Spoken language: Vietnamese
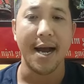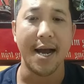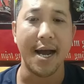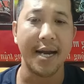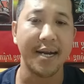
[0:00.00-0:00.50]

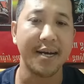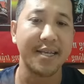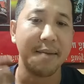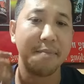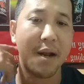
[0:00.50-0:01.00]
Anh ơi
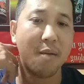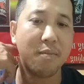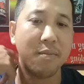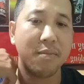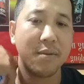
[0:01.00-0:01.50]
chăm
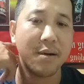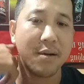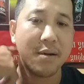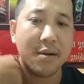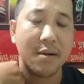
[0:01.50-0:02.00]
lông
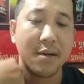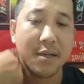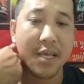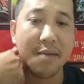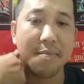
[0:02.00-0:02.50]

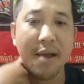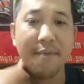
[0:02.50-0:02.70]
chim hay